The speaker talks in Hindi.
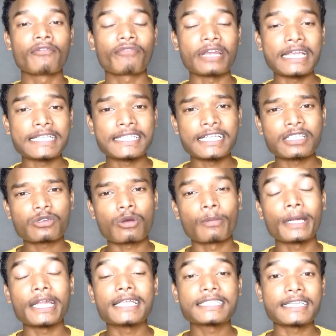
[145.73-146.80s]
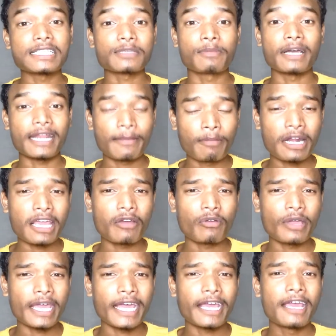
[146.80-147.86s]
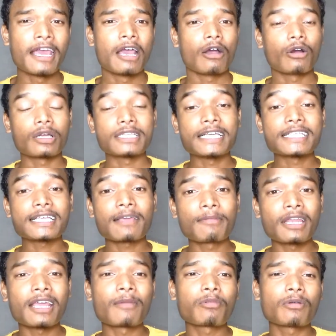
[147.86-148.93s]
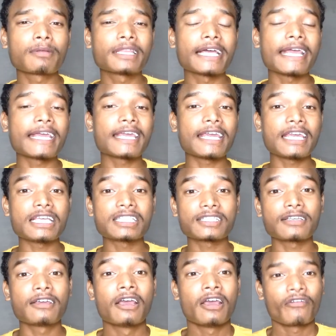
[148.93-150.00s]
फनी सीन्स कॉमेडी सीन्स भरे पड़े हुए हैं और जैसे कि मैंने आपको बताया कि इस